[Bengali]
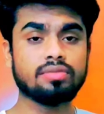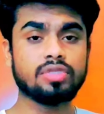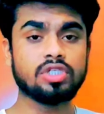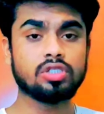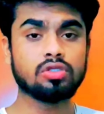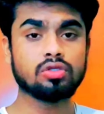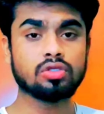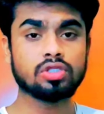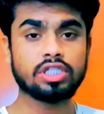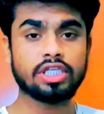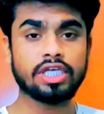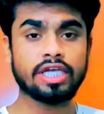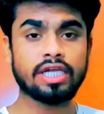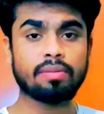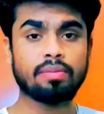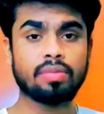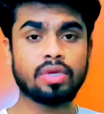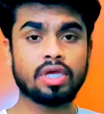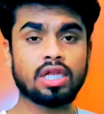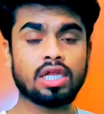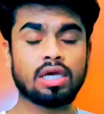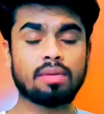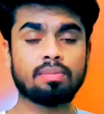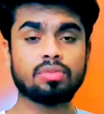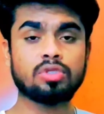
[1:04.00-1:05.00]
ভিডিও
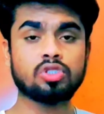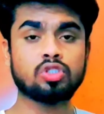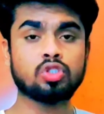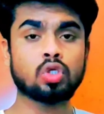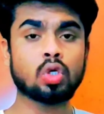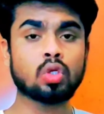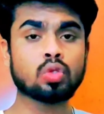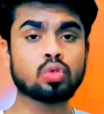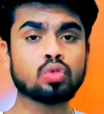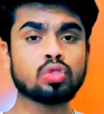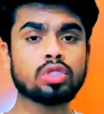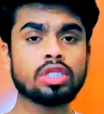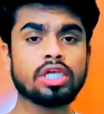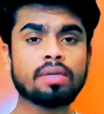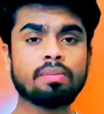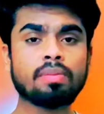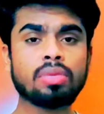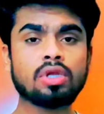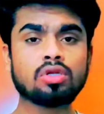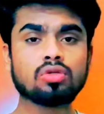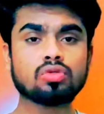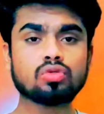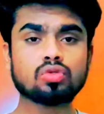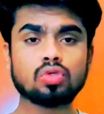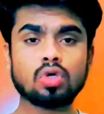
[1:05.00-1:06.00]
দেখবেন আপনি যত
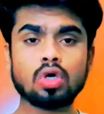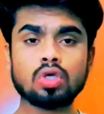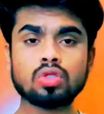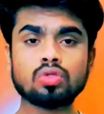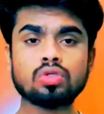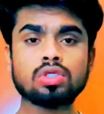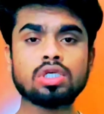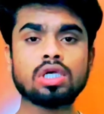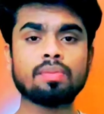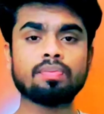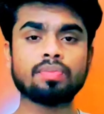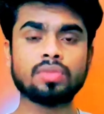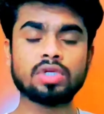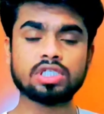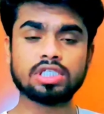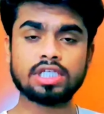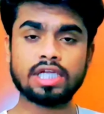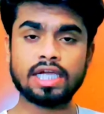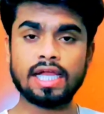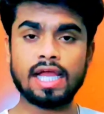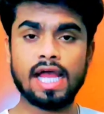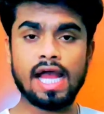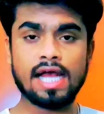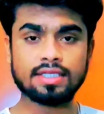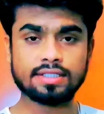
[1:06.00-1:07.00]
দেখবেন ততই আপনার
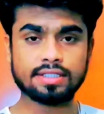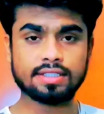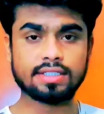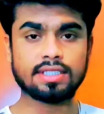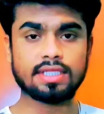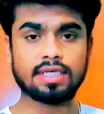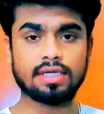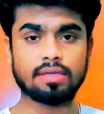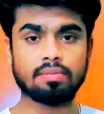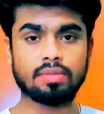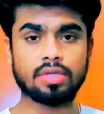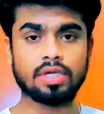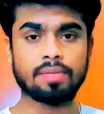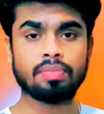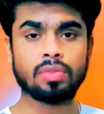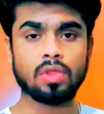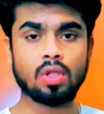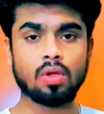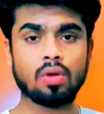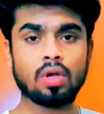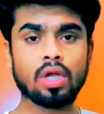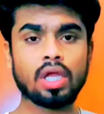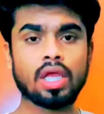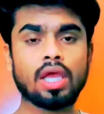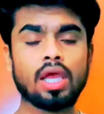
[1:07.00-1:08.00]
টাকা আসতে থাকবেন
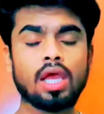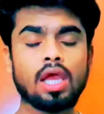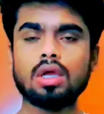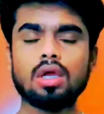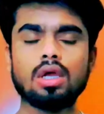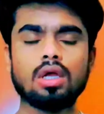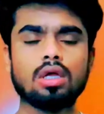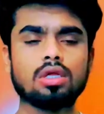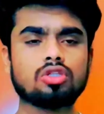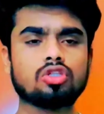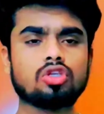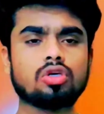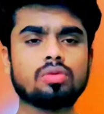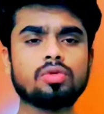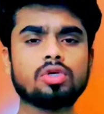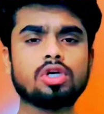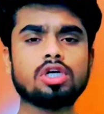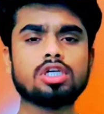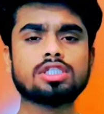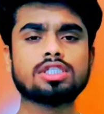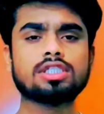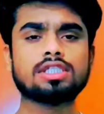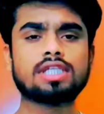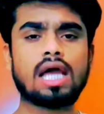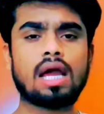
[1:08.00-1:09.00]
ওকে তো
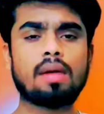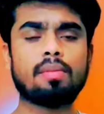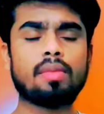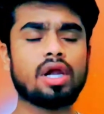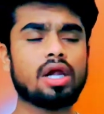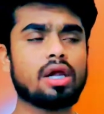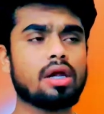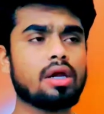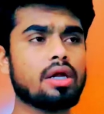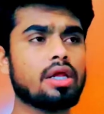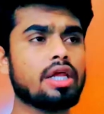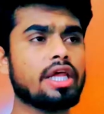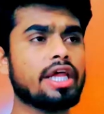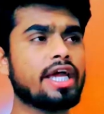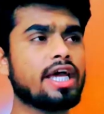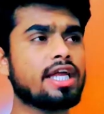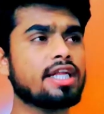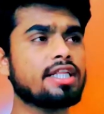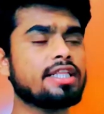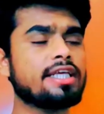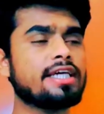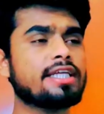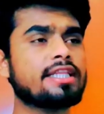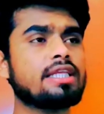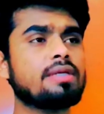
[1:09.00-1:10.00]
ভিওর্স আমার
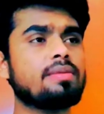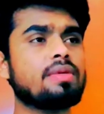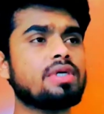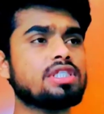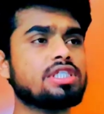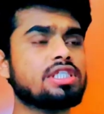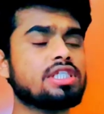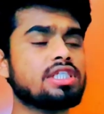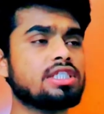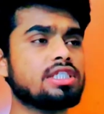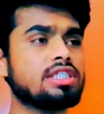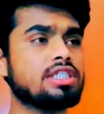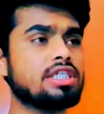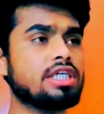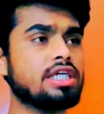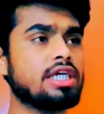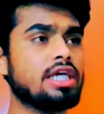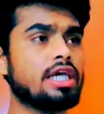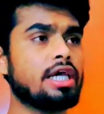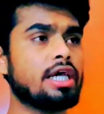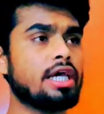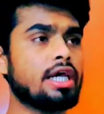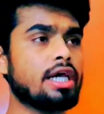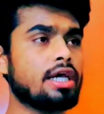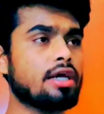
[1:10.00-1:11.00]
এখানে দেখতে পাচ্ছেন যে
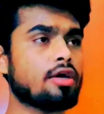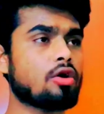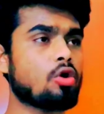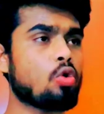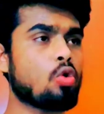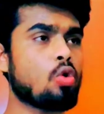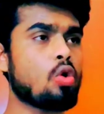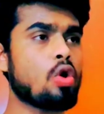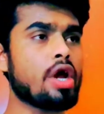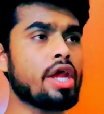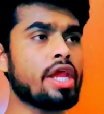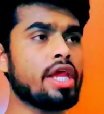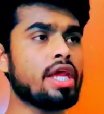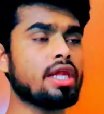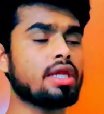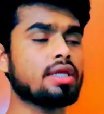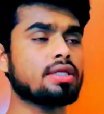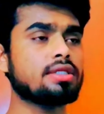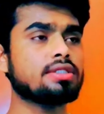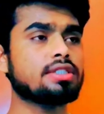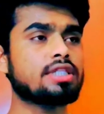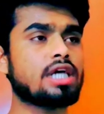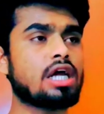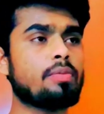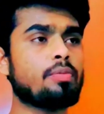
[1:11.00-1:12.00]
কয়েন
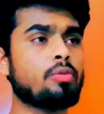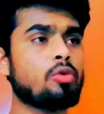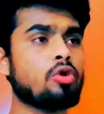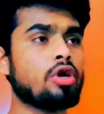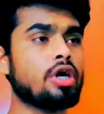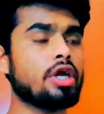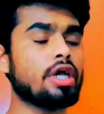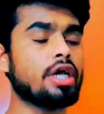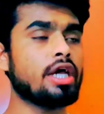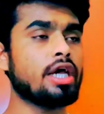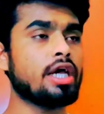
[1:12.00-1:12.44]
তারপর